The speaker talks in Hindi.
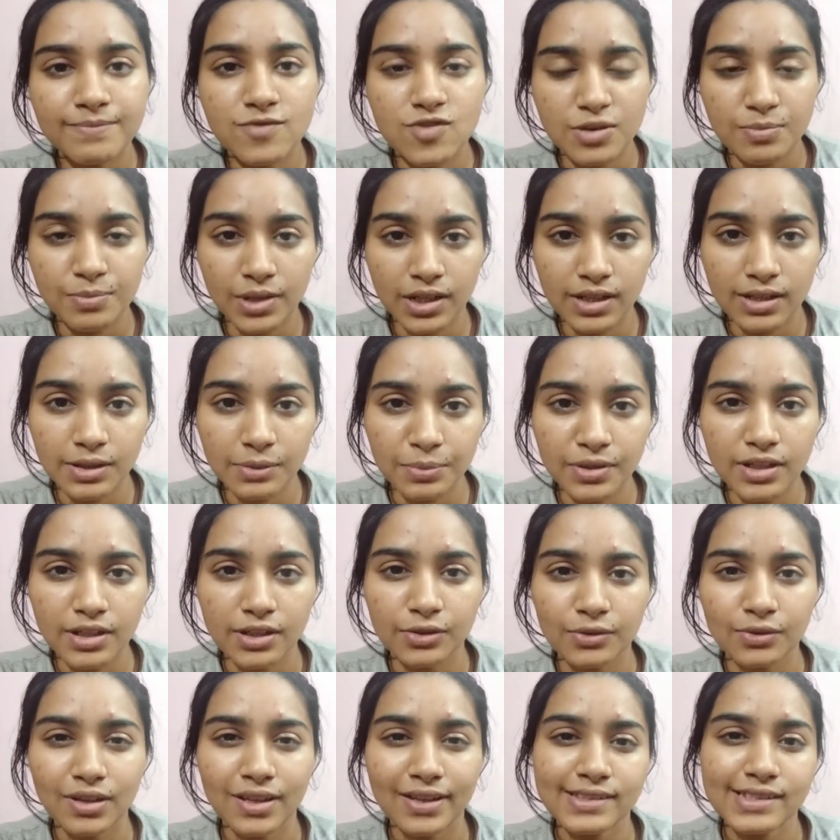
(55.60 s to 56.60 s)
जब मैं घर पे
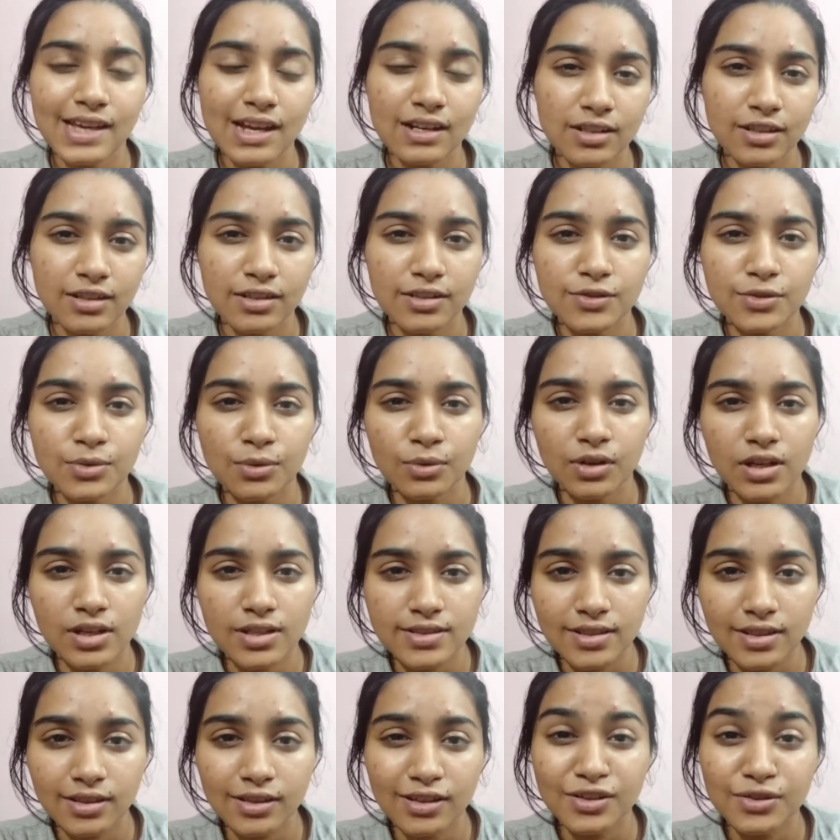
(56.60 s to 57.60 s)
रहती हूँ लाइक सैटरडेज हो गया
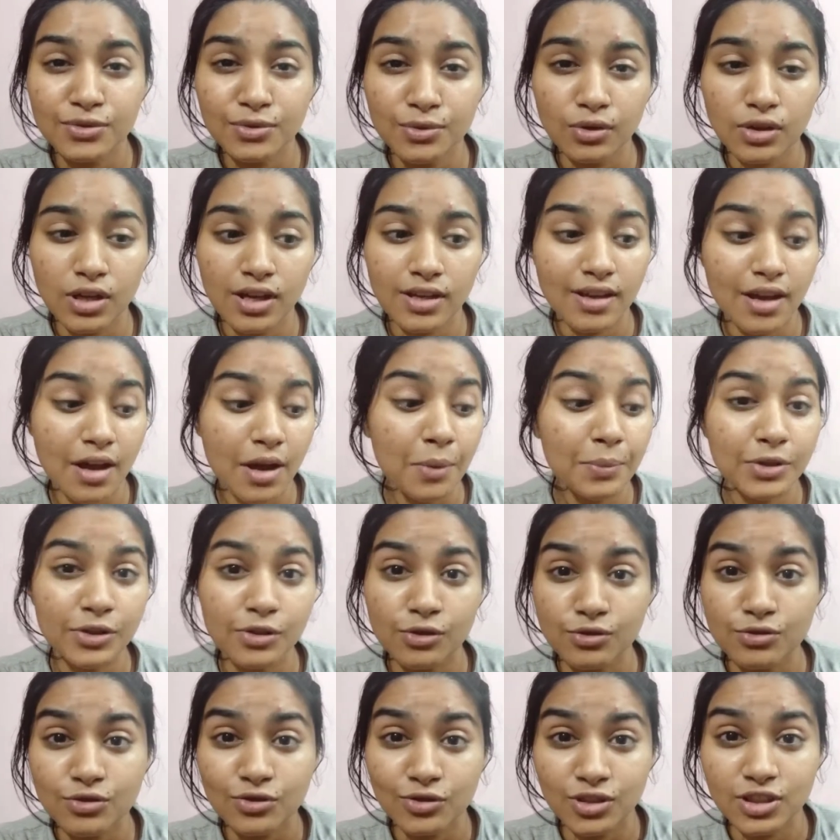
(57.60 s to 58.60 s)
संडेज हो गया या अभी
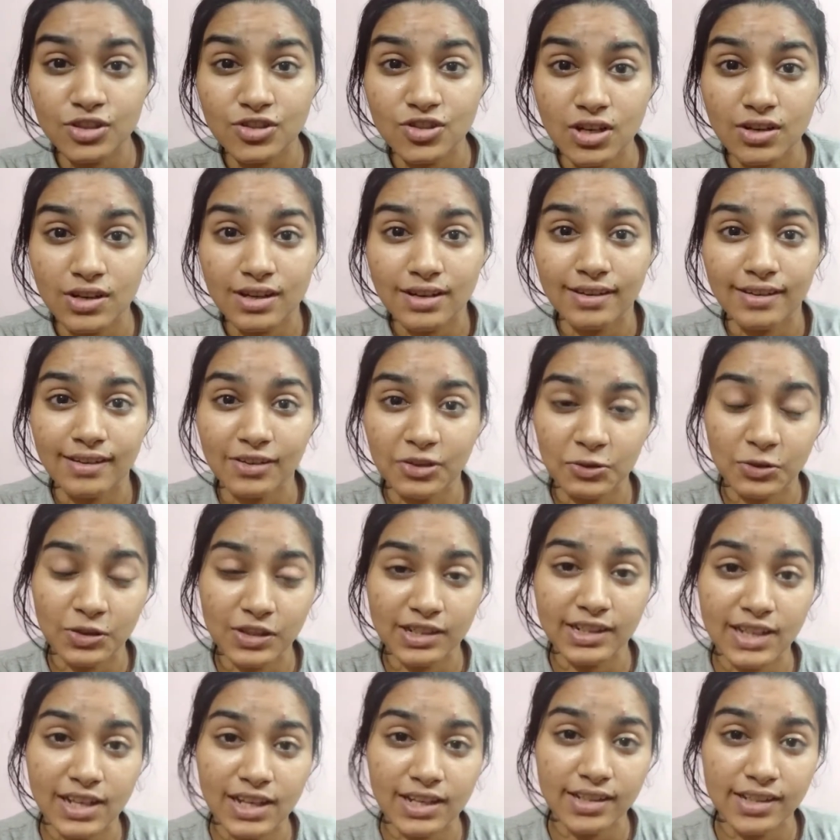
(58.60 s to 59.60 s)
जो छुट्टी चल रही है
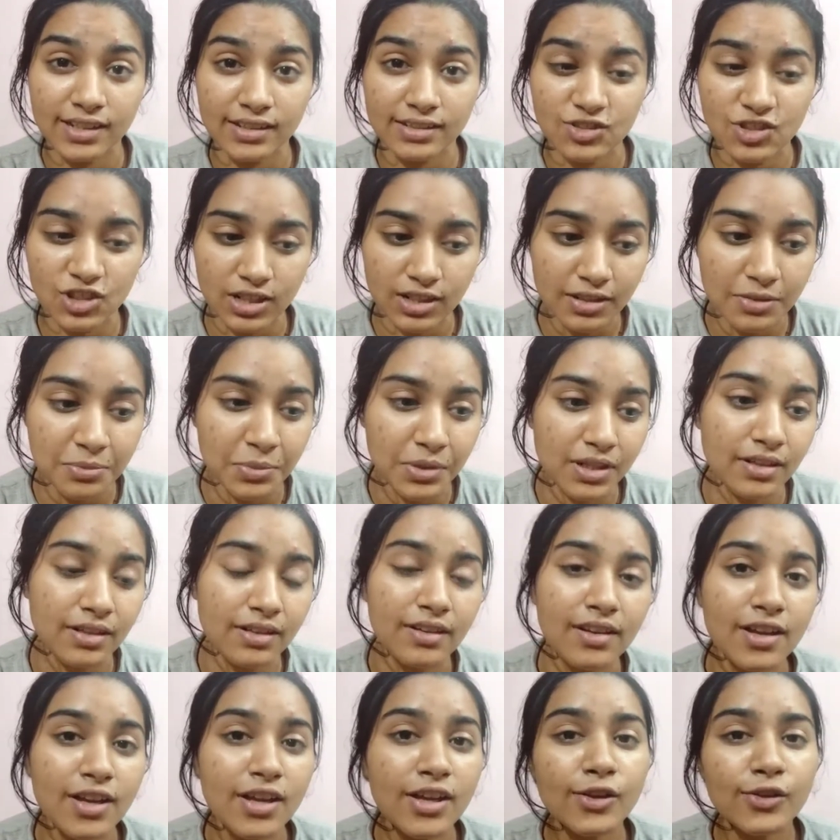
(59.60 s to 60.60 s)
क्वारंटाइन के चक्कर में
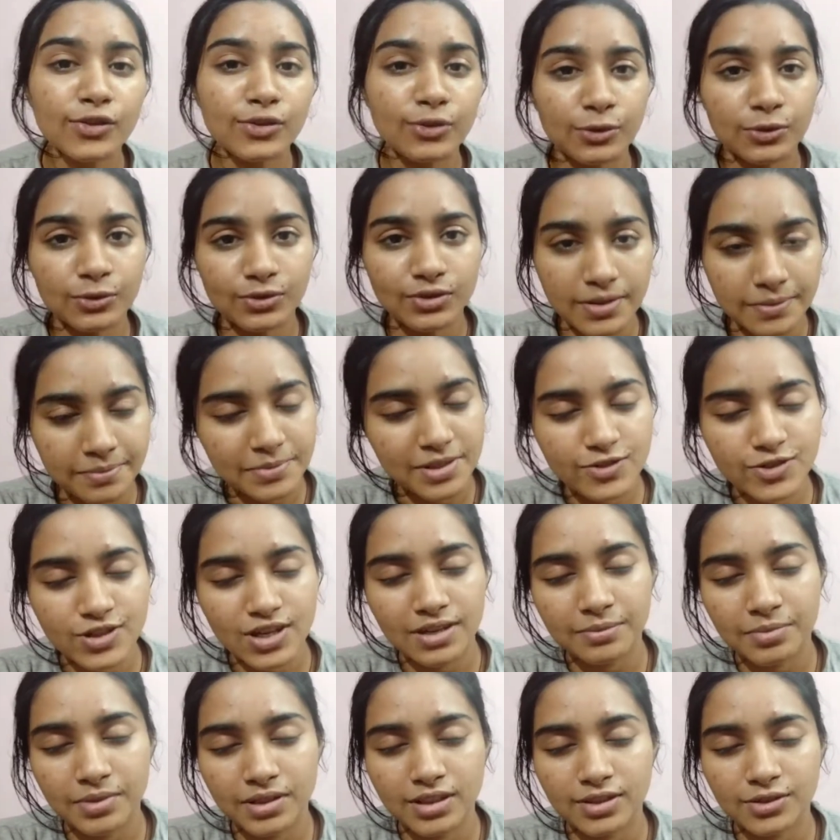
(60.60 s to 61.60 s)
तो तब मैं
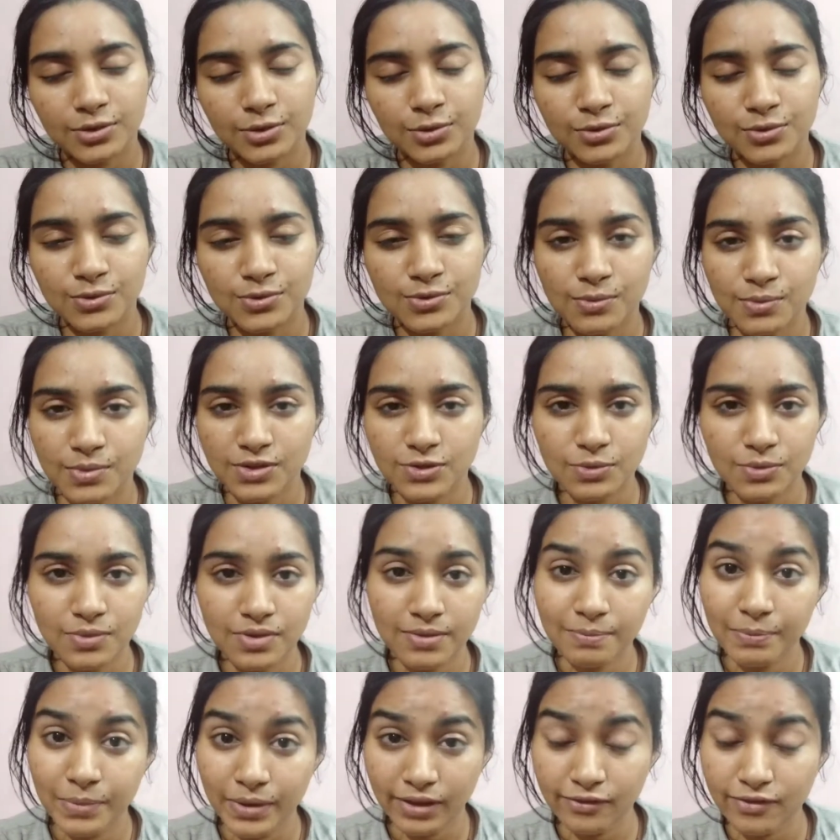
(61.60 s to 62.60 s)
चाय पी लेती हूँ सुबह
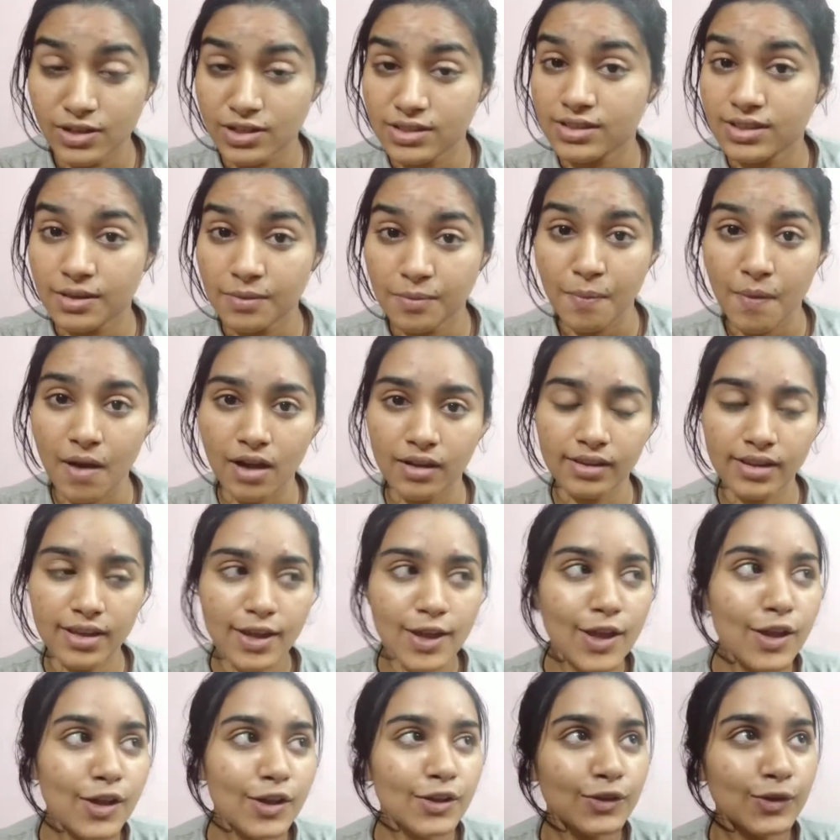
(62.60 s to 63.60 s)
सुबह ब्रेकफास्ट के बाद
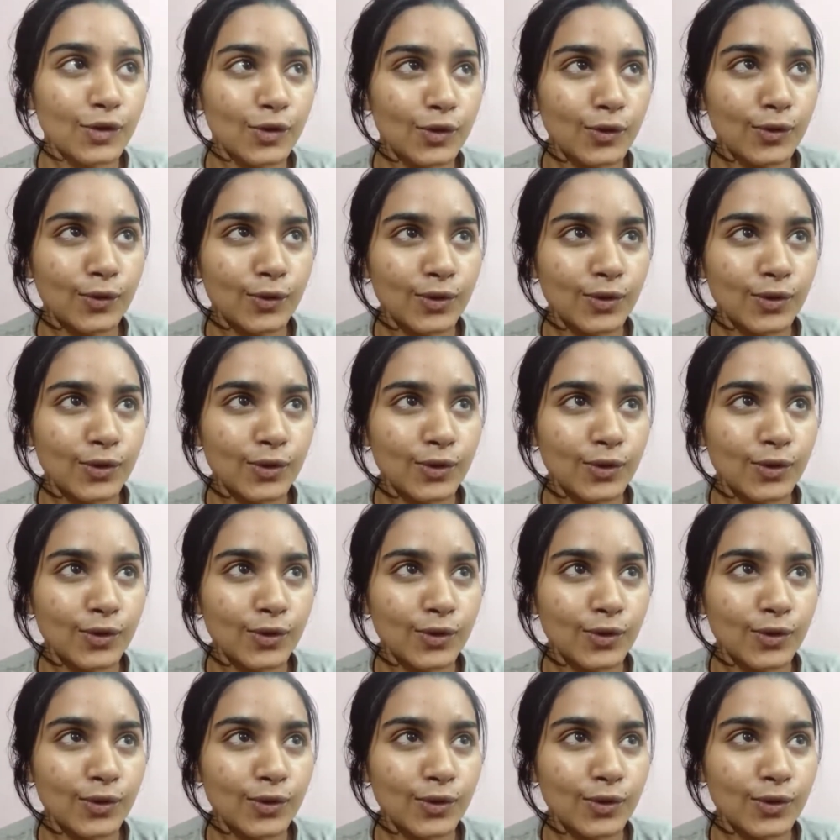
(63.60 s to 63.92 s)
तो